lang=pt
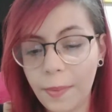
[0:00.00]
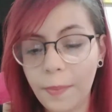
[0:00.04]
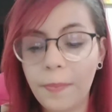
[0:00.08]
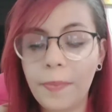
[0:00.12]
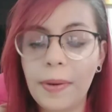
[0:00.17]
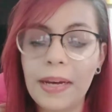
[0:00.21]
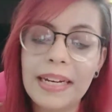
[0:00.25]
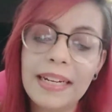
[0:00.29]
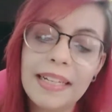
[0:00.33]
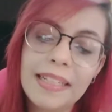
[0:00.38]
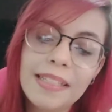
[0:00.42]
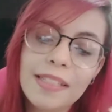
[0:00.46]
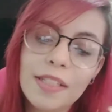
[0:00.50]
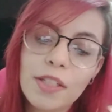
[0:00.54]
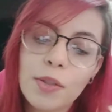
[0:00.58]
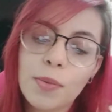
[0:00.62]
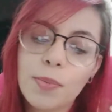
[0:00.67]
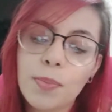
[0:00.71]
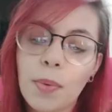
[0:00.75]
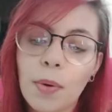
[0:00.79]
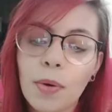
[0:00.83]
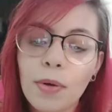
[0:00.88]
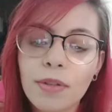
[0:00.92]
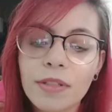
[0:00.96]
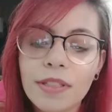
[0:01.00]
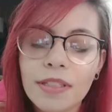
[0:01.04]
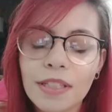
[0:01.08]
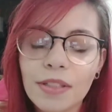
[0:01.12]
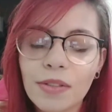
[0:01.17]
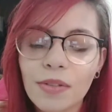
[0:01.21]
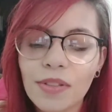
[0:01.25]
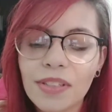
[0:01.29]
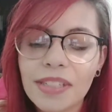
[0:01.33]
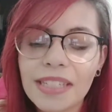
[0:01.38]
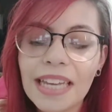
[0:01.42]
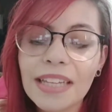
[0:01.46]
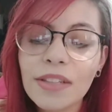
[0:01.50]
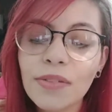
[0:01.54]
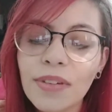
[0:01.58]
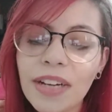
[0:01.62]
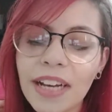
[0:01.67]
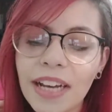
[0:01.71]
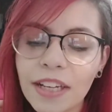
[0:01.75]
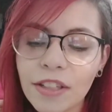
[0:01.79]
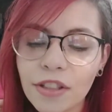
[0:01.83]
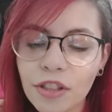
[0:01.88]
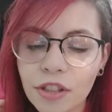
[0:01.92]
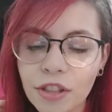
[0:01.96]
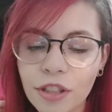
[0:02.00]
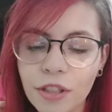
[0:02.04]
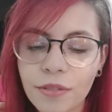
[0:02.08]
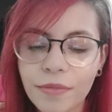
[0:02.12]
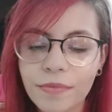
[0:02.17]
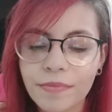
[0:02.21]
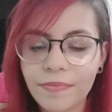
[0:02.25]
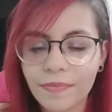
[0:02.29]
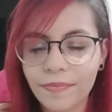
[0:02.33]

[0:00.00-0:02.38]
Parece esposa do Zé do Caixão.